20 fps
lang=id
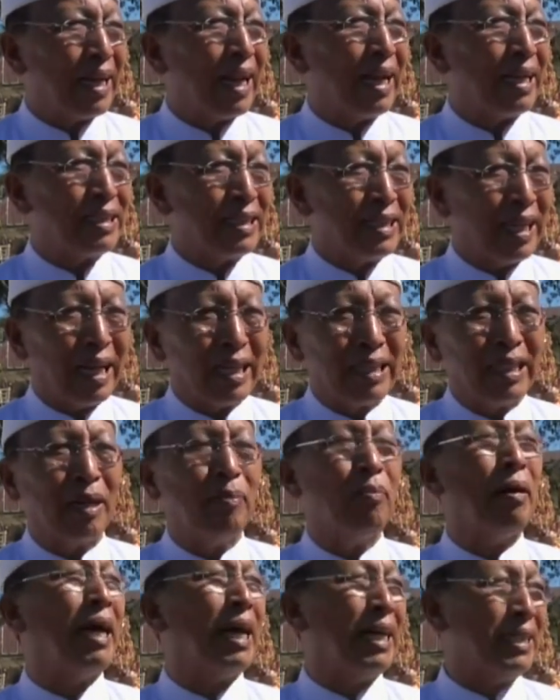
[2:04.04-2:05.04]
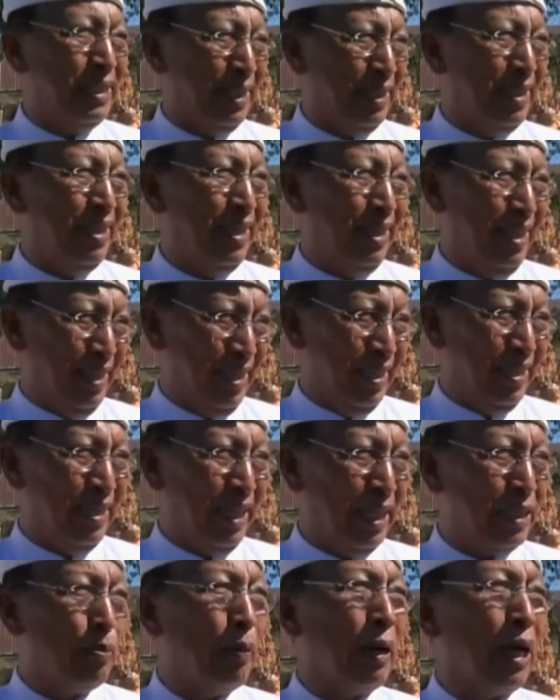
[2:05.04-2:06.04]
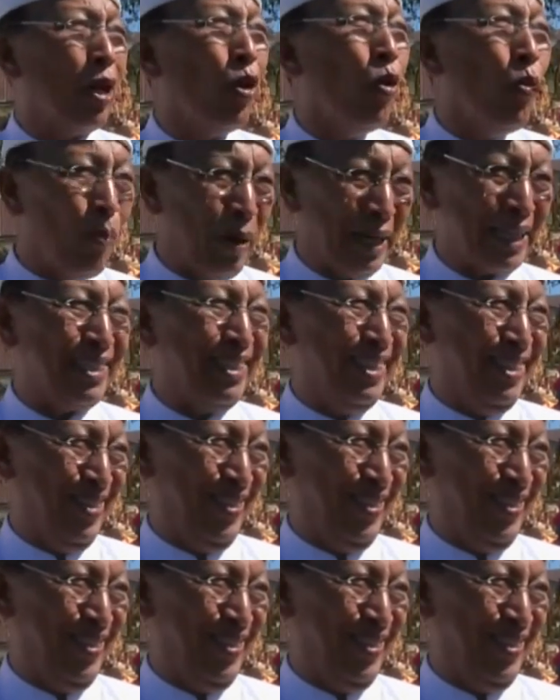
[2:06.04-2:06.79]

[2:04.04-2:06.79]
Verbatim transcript: rasa terima kasih kita sebagai umat.